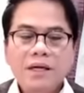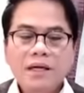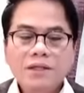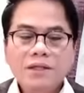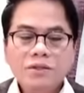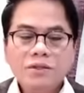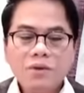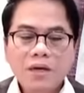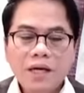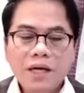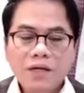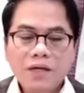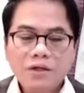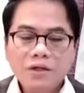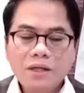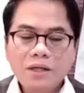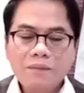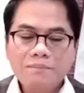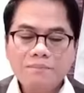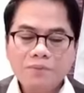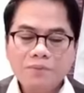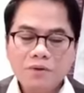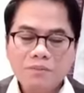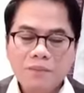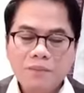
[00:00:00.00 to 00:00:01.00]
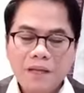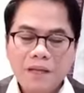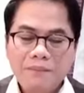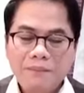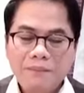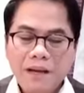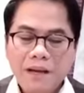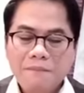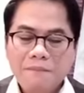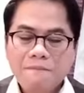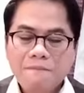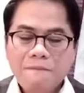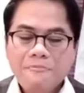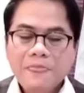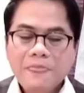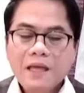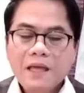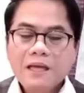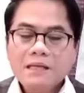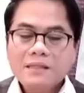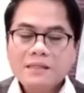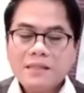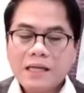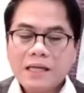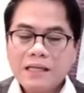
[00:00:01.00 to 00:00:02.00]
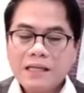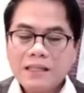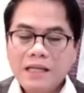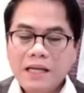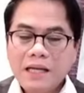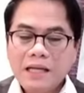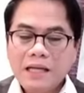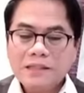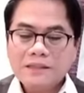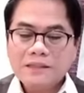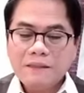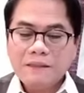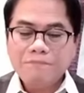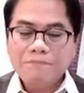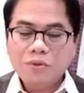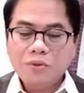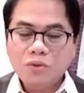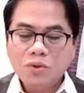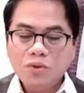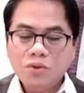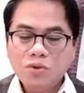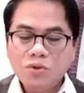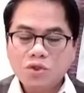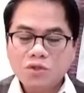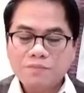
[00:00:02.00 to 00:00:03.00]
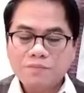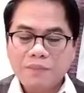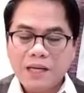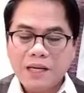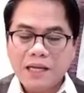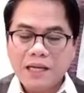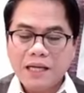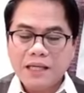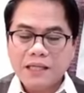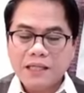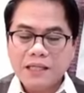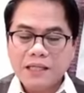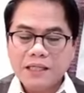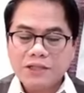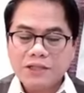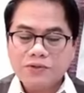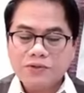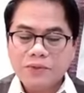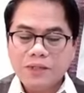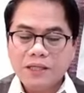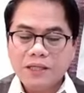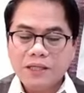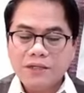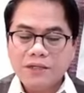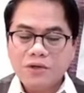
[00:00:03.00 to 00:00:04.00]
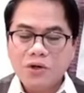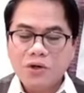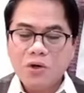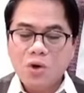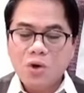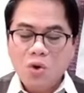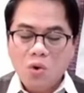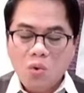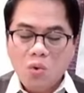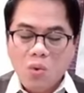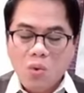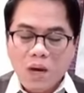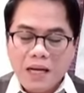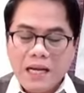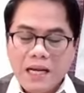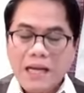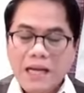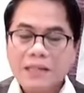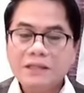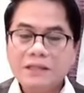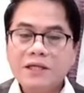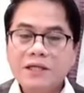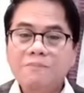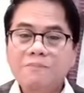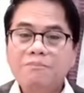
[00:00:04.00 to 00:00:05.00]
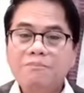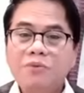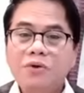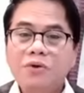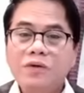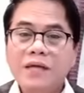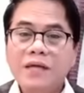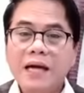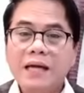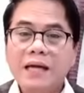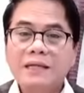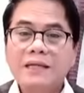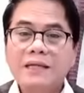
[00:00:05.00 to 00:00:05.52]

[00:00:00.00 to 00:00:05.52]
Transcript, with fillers: Ito ngayon ang problema. Sa kanilang sampung utos, mangiling ka tuwing linggo, wala din po yan